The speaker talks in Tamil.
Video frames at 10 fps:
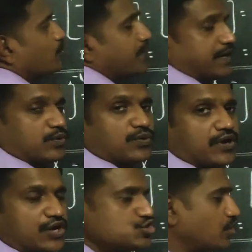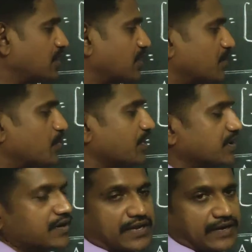டூ பை டூக்கு அட்ஜாயின்
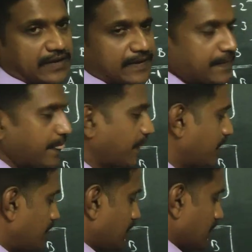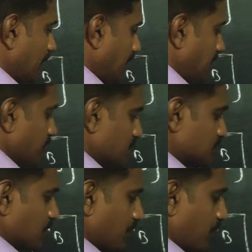கண்டுபிடிக்கிற டெக்னிக் ஏ
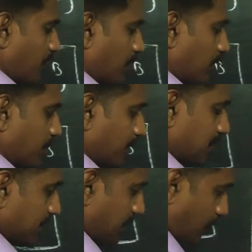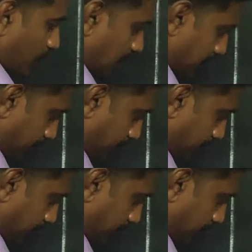இன்வர்ஸோடைய ஃபார்முலான்னு பார்த்தீங்கன்னா ஒன்